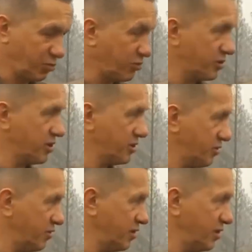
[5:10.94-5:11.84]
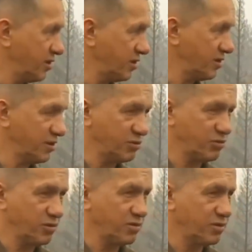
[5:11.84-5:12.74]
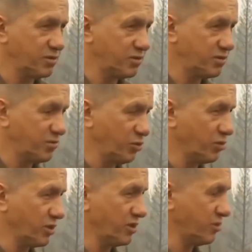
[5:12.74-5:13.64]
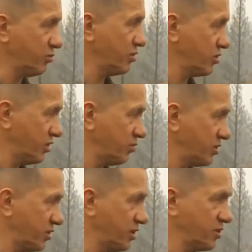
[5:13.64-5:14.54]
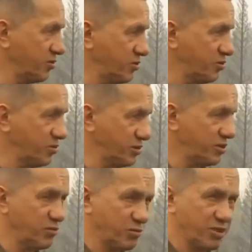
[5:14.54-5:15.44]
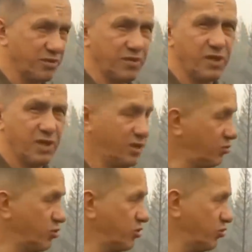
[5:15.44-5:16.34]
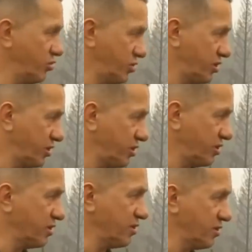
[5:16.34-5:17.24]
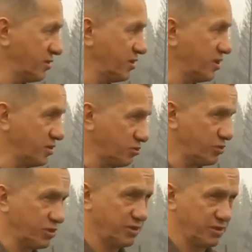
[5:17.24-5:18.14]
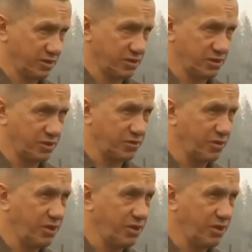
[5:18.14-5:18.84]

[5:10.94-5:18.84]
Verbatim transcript: полосы разрыва, которые могут когда-то удержать пожар, когда он идет низовой по траве, а могут и не удержать, когда, как это случилось здесь, к сожалению.